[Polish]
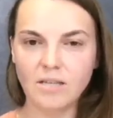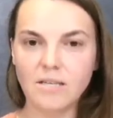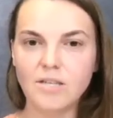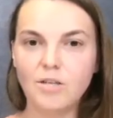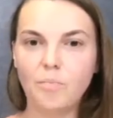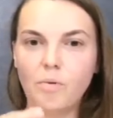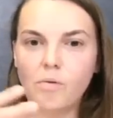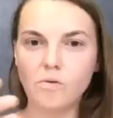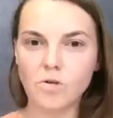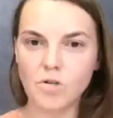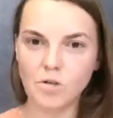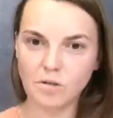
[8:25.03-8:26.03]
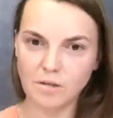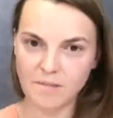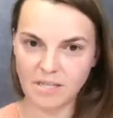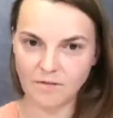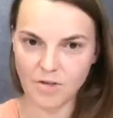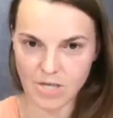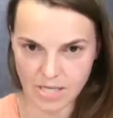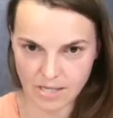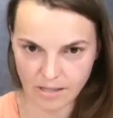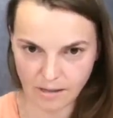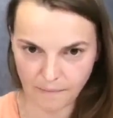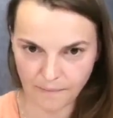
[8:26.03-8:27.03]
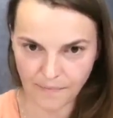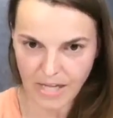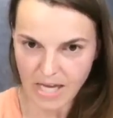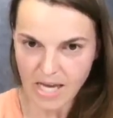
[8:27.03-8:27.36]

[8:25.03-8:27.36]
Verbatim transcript: jest się połączonym ze wszystkim,